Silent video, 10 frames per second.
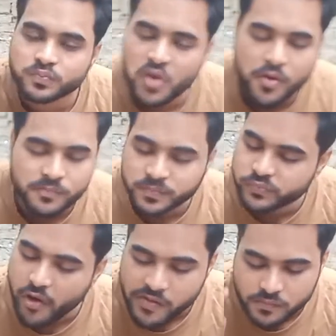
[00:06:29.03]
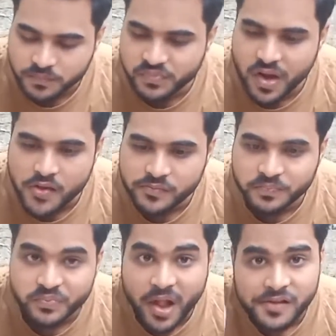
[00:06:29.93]
हम्म,
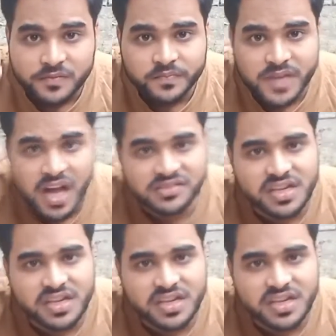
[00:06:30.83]
हम्म।